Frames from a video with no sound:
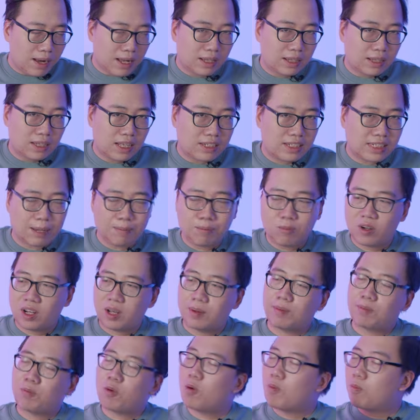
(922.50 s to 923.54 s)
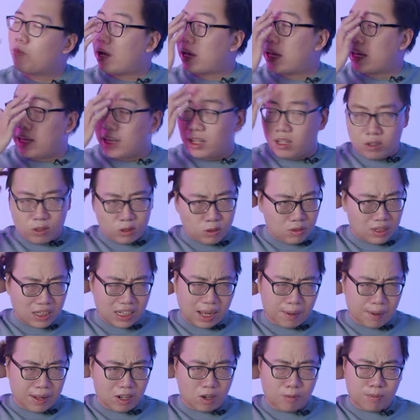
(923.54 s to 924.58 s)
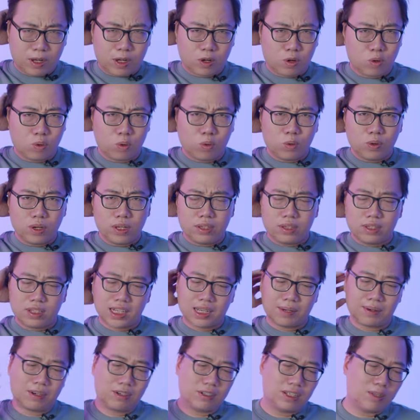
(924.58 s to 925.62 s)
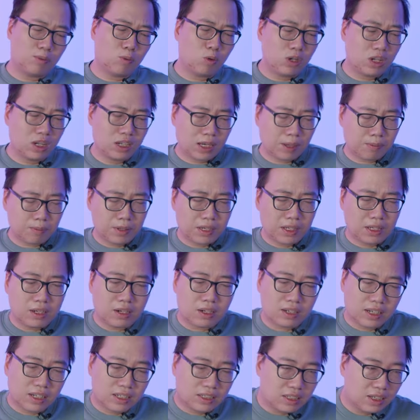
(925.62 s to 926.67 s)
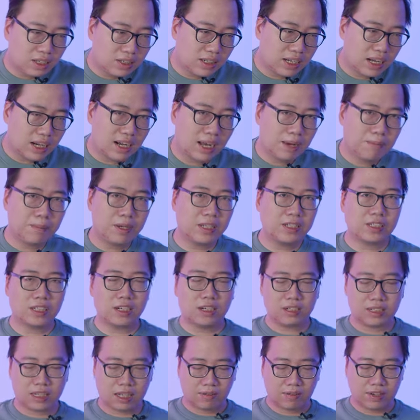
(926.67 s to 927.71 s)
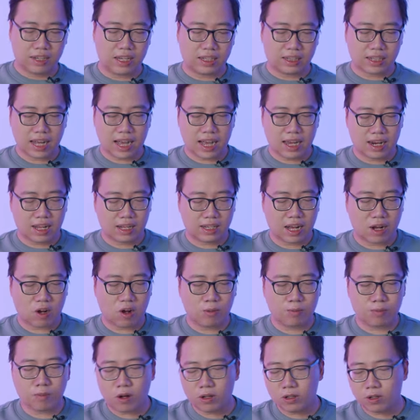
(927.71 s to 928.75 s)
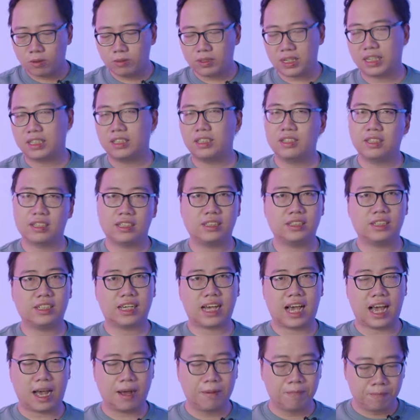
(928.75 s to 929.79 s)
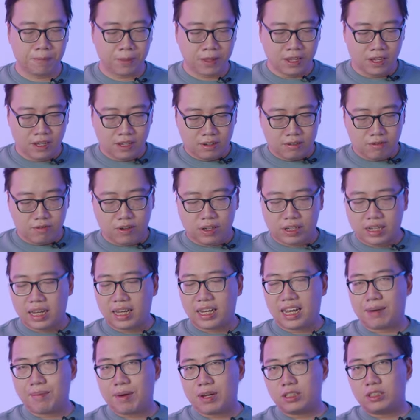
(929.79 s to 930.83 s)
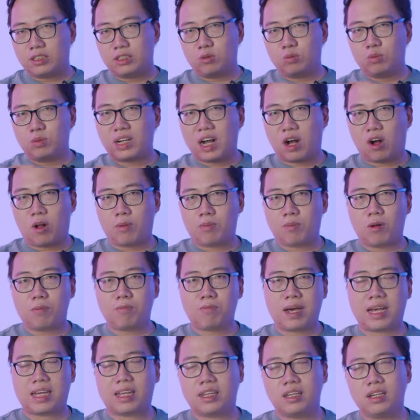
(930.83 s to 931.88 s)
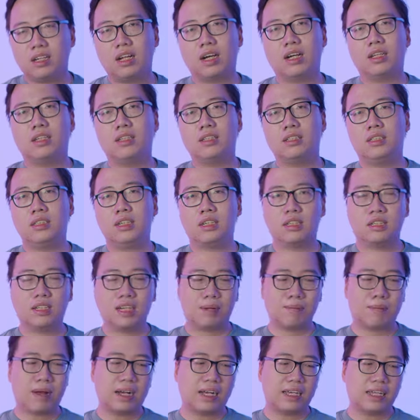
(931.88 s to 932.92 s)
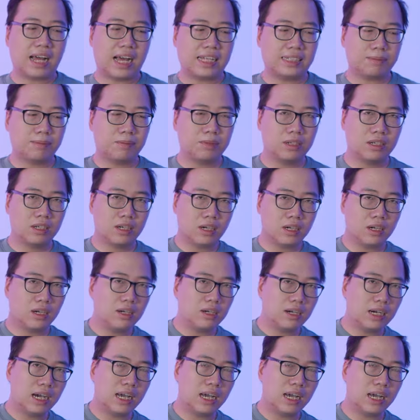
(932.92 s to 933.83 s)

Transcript: bạn đã sắm một cái bộ máy nói chung là các bạn có máy cũ ấy, thì các bạn có thể mua nâng cấp để được để chơi được các game bây giờ tại vì hiện tại là card onboard nó cũng chả chơi được cái gì cả và kể cả các bạn dùng những card onboard mạnh như là những chiếc như là 3200G